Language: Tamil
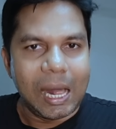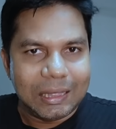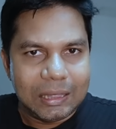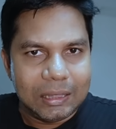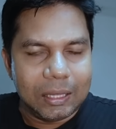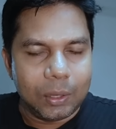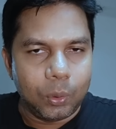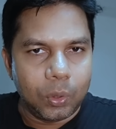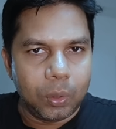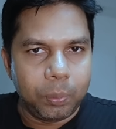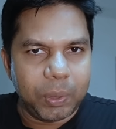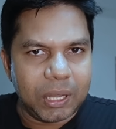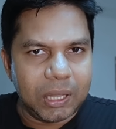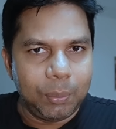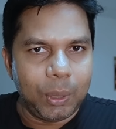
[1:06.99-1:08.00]
அந்த ஒரு
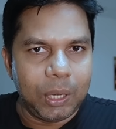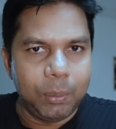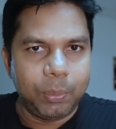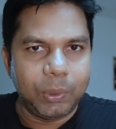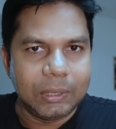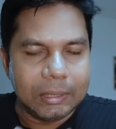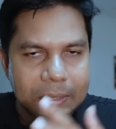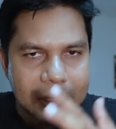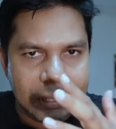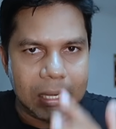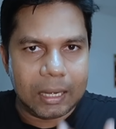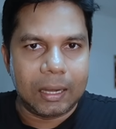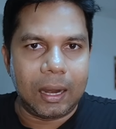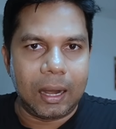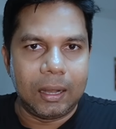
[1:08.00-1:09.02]
பிரதிபலிப்பு
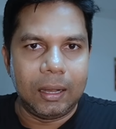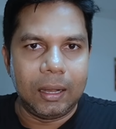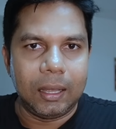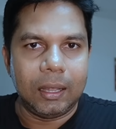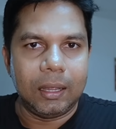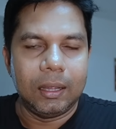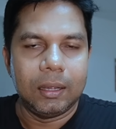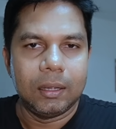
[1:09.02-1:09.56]
இன்றைய நாளில்